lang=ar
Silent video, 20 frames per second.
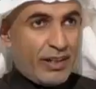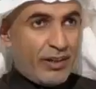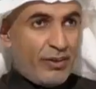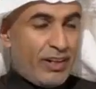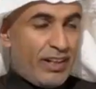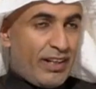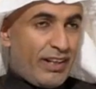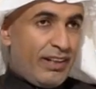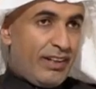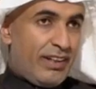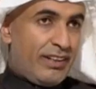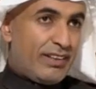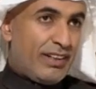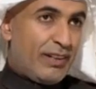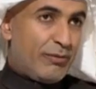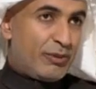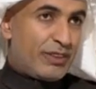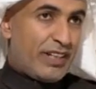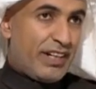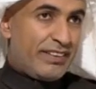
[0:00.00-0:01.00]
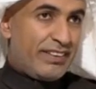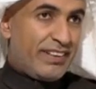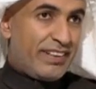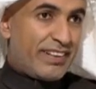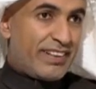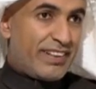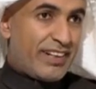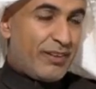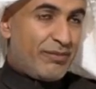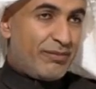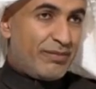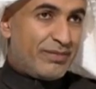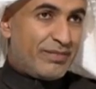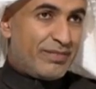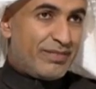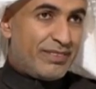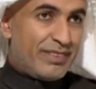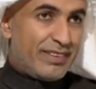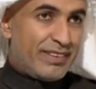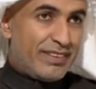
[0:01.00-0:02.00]
الله وحيا حيا المشاهدين الكرام
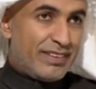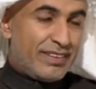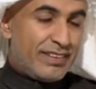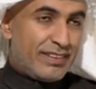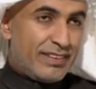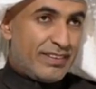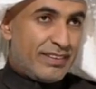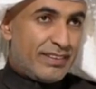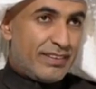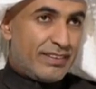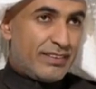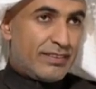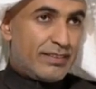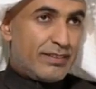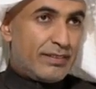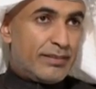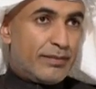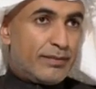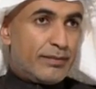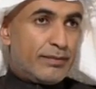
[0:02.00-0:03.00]
بداية